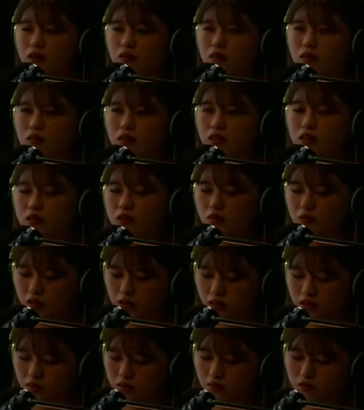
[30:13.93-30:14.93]
一人
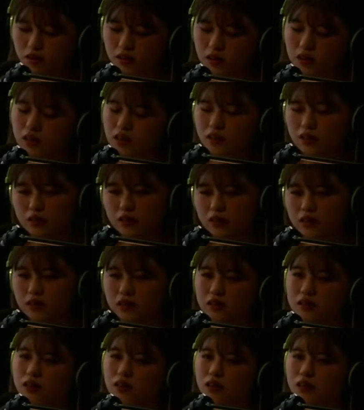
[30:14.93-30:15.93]
一人が出て
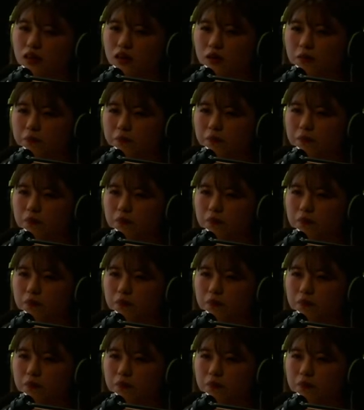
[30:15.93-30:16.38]
きたら、